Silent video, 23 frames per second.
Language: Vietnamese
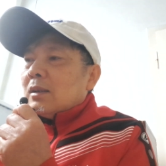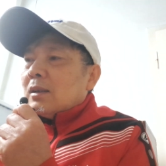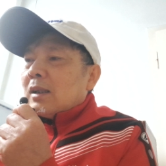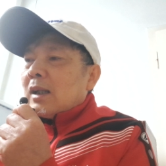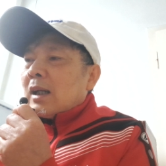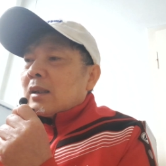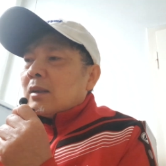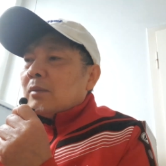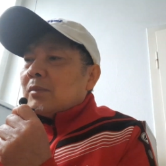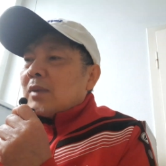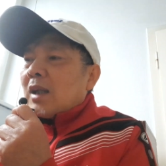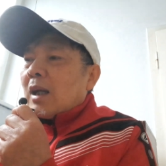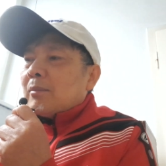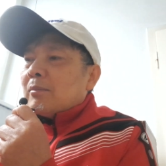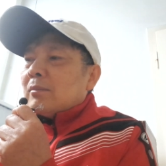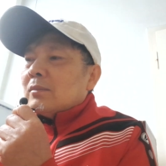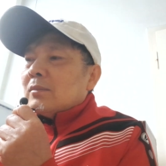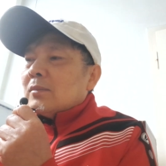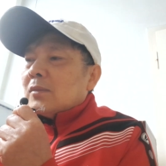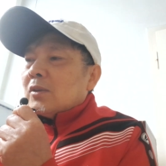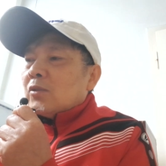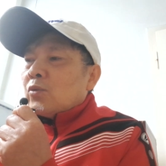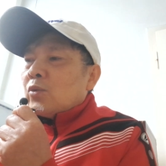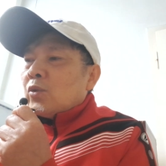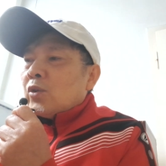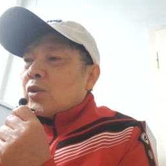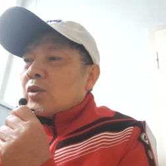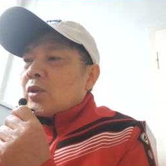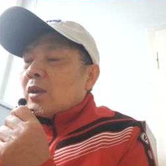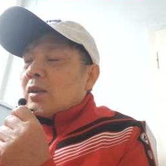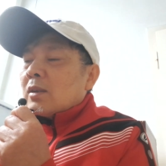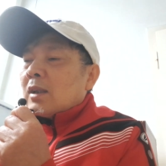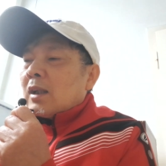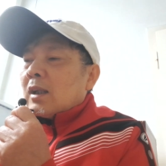ăn điểm tâm free
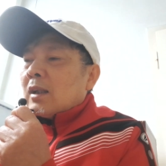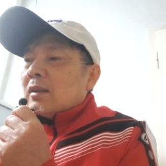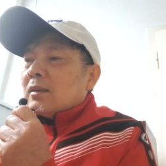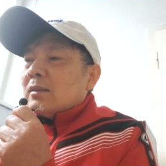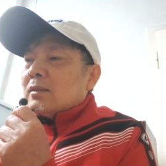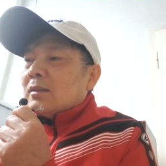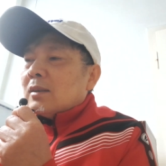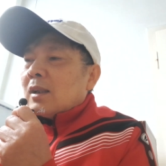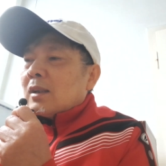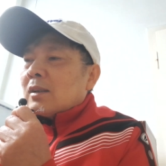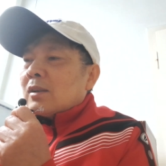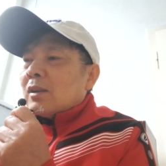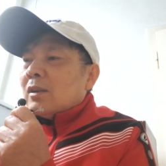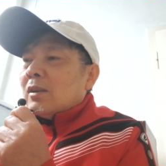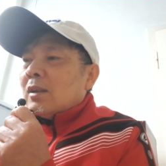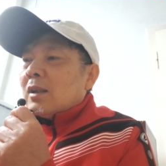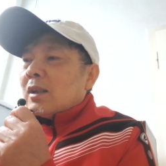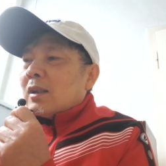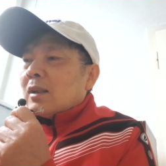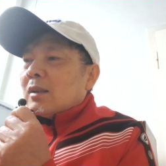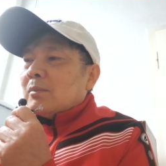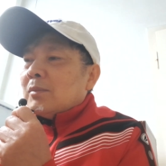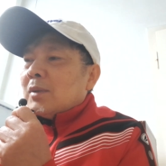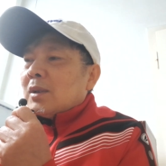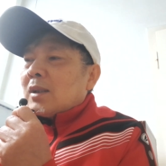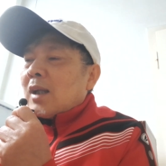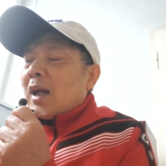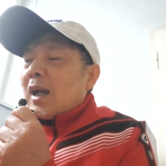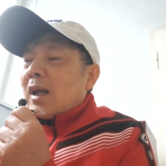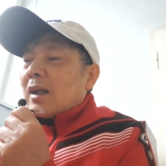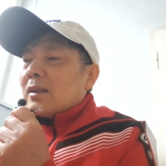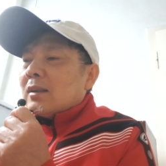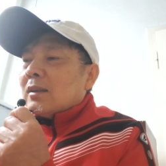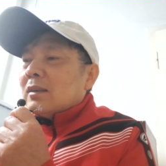stuck nè ăn trưa là mít
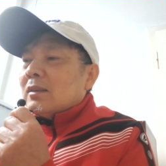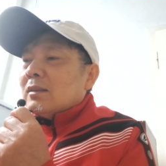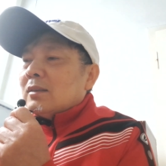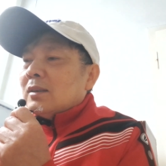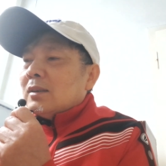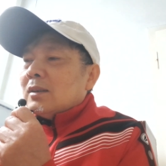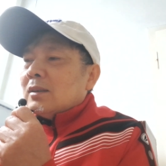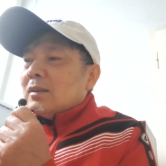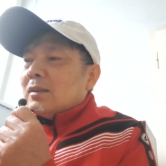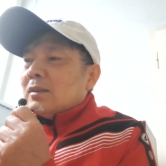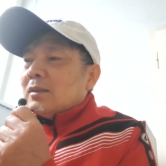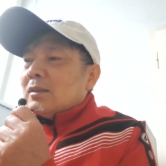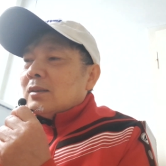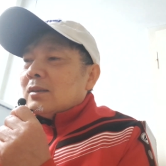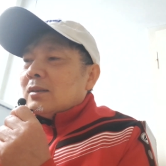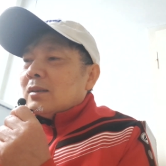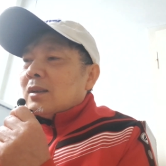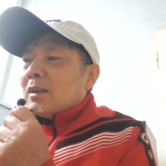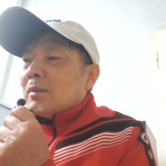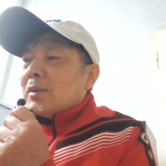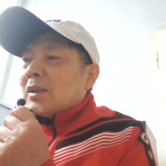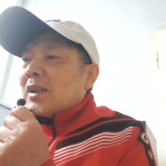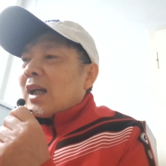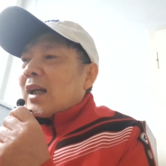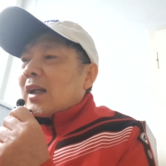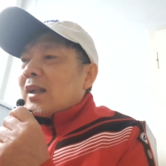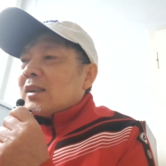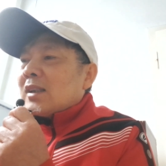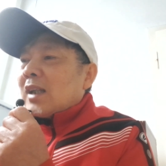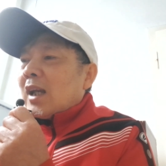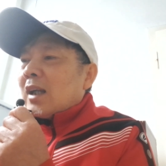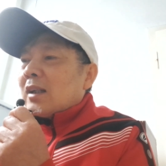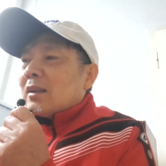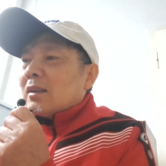thác nè hoặc là mít thác
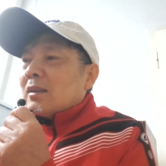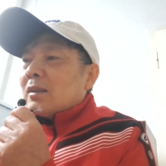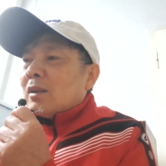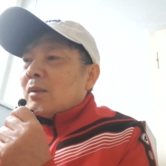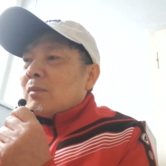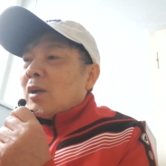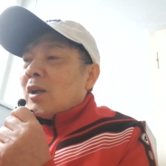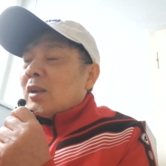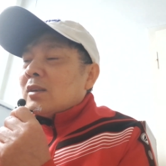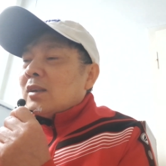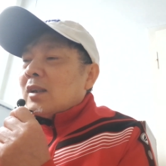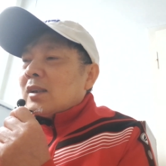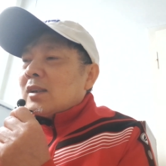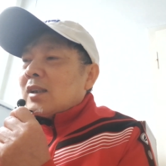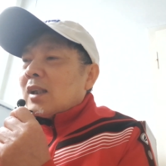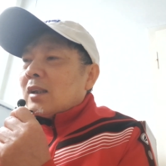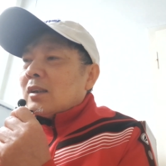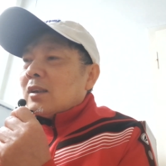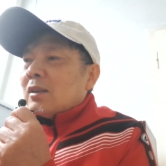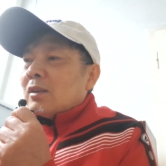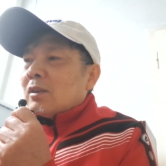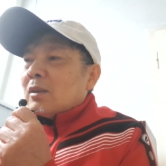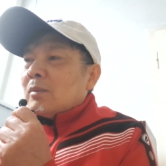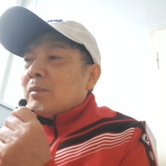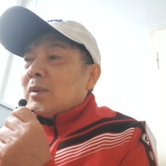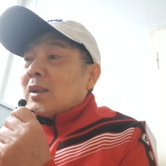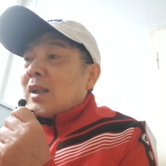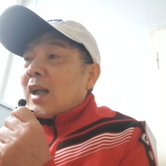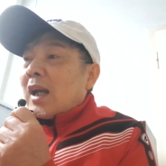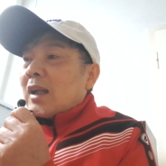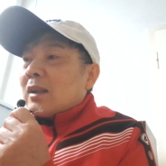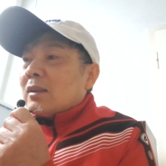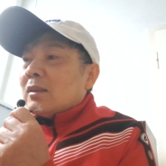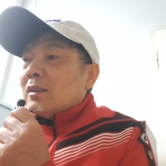sen á họ bỏ chữ sen thì họ nói mít
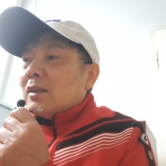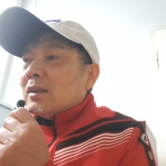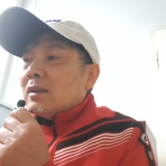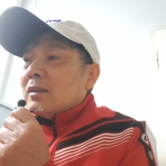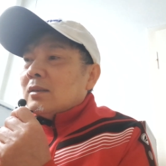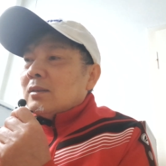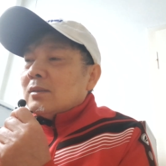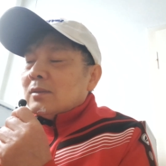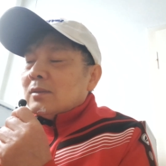thác thôi